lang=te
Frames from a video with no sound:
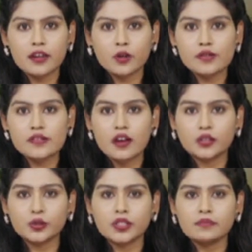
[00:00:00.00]

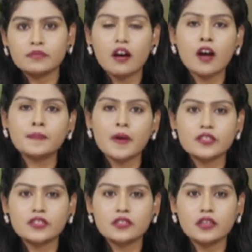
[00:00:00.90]
కొనసాగుతుంది ఆప్
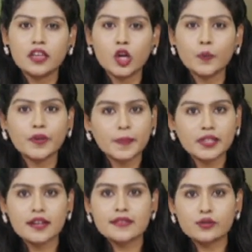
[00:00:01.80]
పార్టీ ఢిల్లీలో
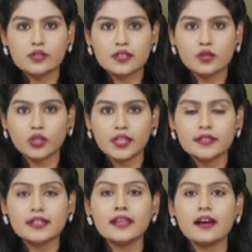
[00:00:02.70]
ప్రబంధనం సృష్టిస్తోంది
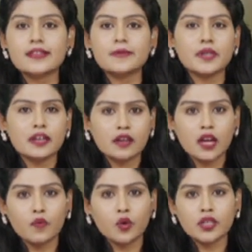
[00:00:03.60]
ఢిల్లీ అసెంబ్లీ
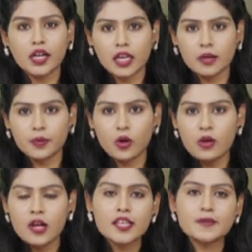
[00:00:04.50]
ఎన్నికల ఓట్ల లెక్కింపులో
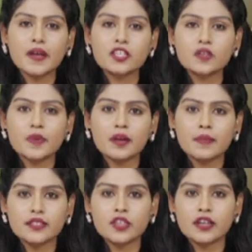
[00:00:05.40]
స్పష్టమైన
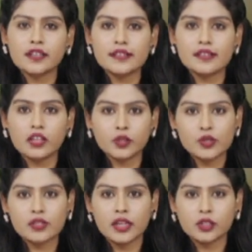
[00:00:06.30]
మెజారిటీ దిశగా
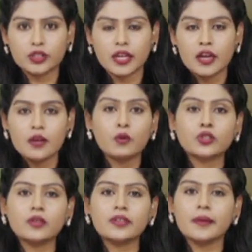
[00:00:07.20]
దూసుకెళ్తుంది
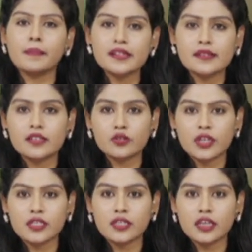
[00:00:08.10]
మొత్తం డెబ్బై
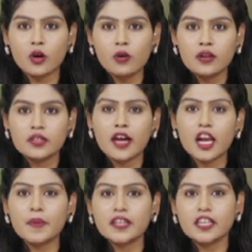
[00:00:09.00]
సీట్లున్న ఢిల్లీలో
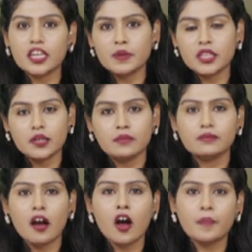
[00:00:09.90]
నలభై ఎనిమిది
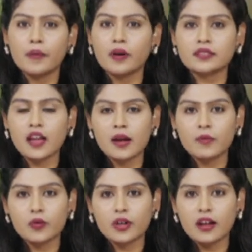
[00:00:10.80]
ఆప్
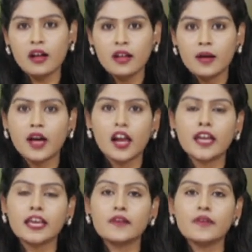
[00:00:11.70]
స్థానంలో ఉండగా
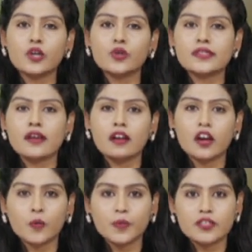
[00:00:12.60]
అలాగే ఇరవై రెండు
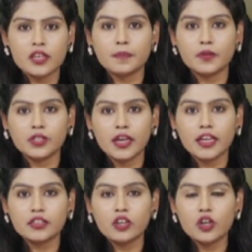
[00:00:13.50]
స్థానాల్లో బీజేపీ ఉంది
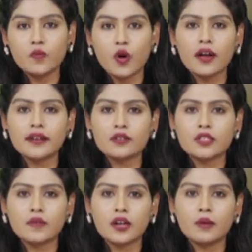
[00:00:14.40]
ఇతరులు ఒక
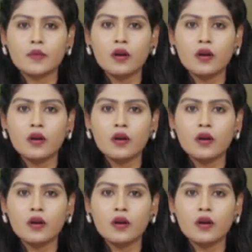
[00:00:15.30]
నియోజకవర్గంలో